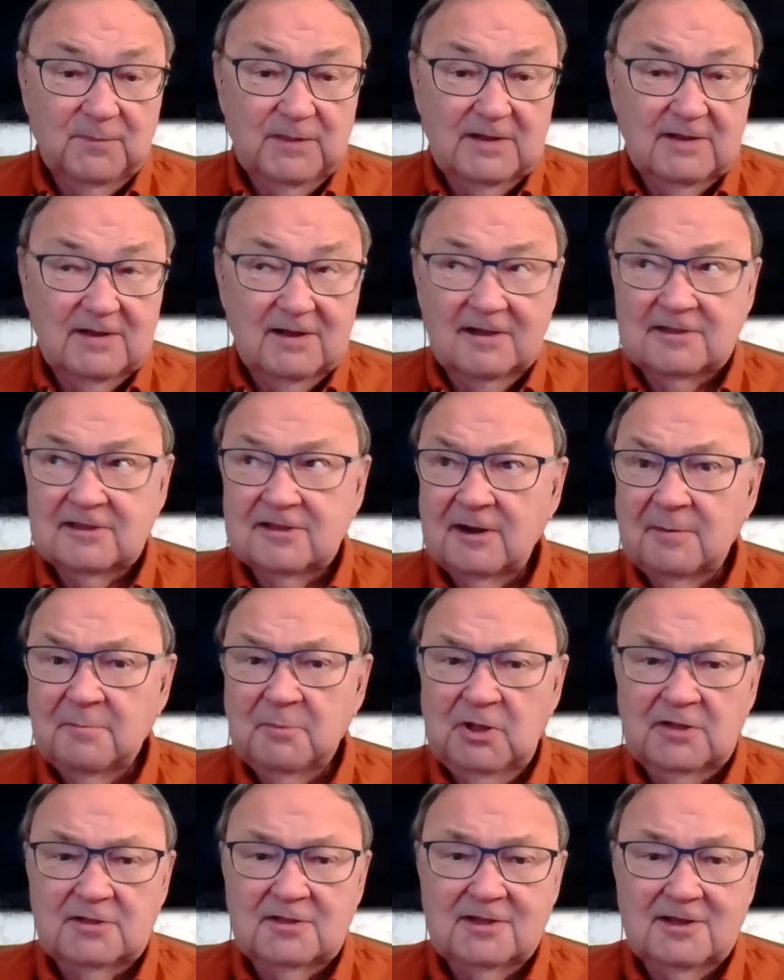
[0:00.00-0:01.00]
Э,
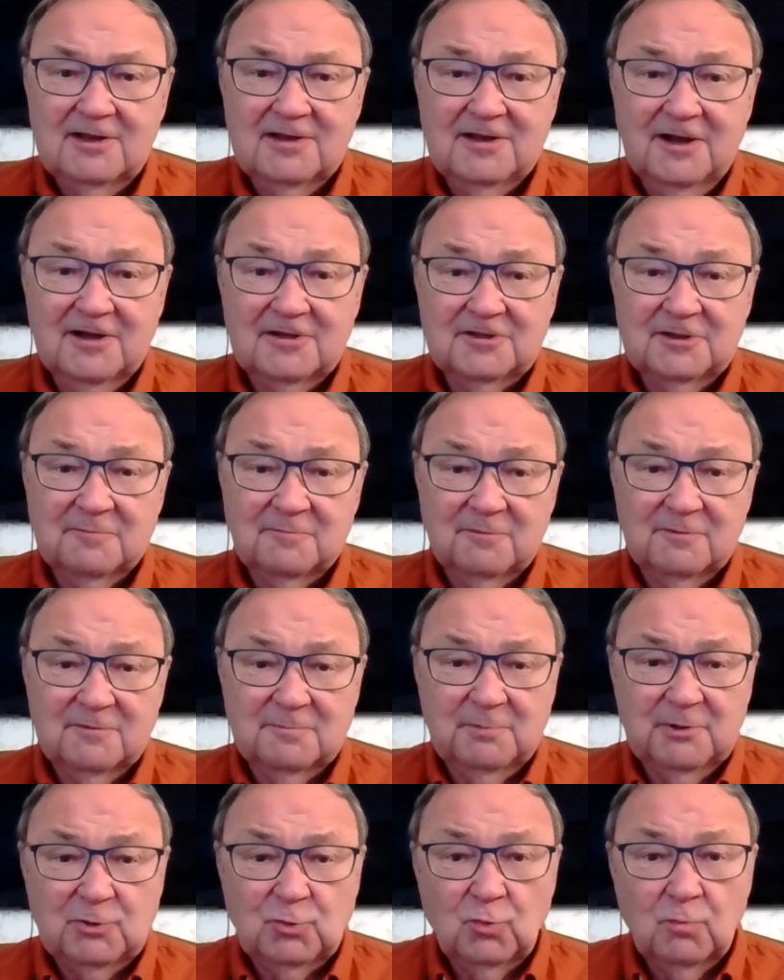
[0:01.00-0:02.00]
Андромеда или как там вы
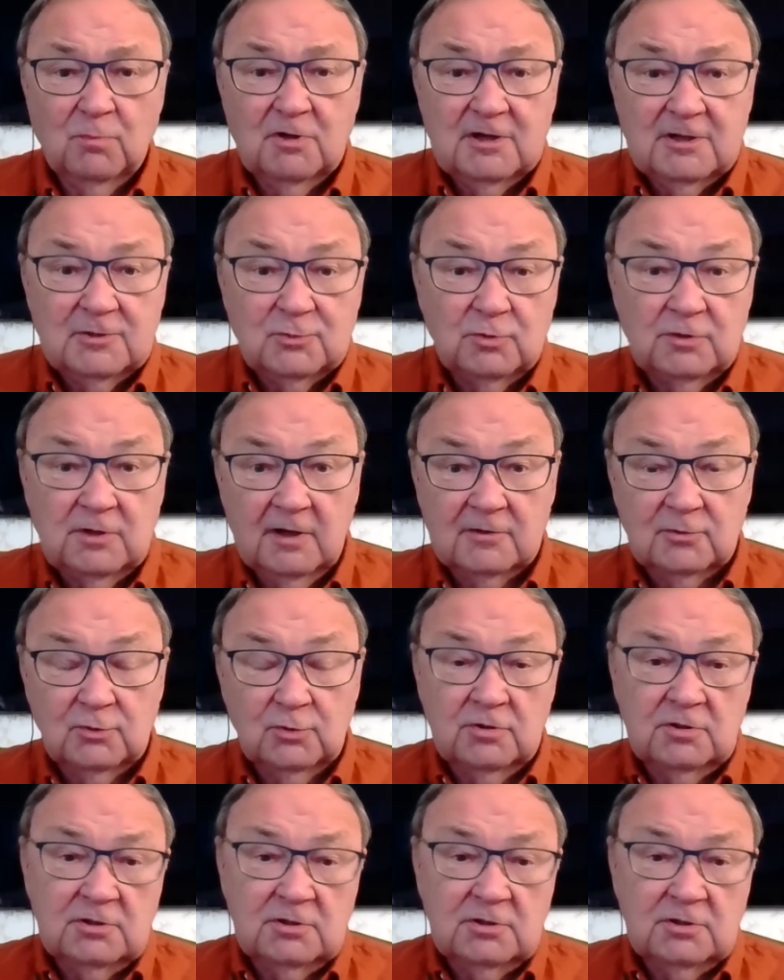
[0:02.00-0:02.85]
придумали эту яхту?